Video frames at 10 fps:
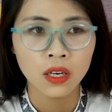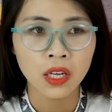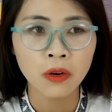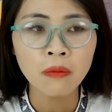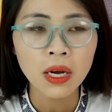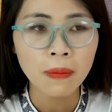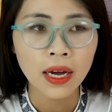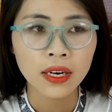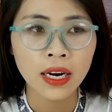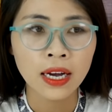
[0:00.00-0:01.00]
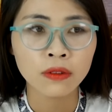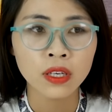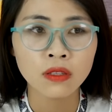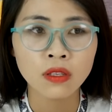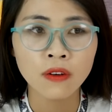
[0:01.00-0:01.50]
Nếu mà bạn nào
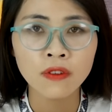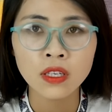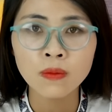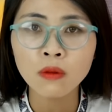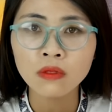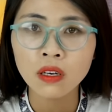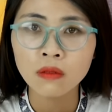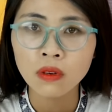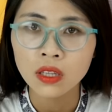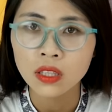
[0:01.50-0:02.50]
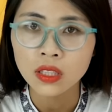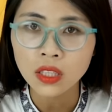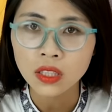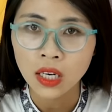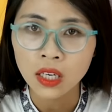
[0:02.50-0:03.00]
theo dõi Facebook Thương Nguyễn thì
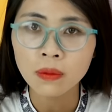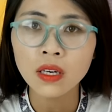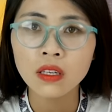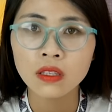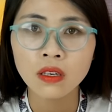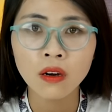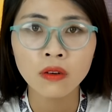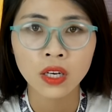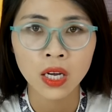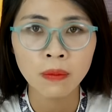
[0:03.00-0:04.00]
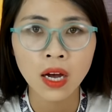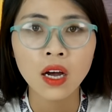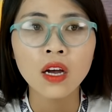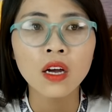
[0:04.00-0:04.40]
chắc chắn đã biết lý do rồi các em ạ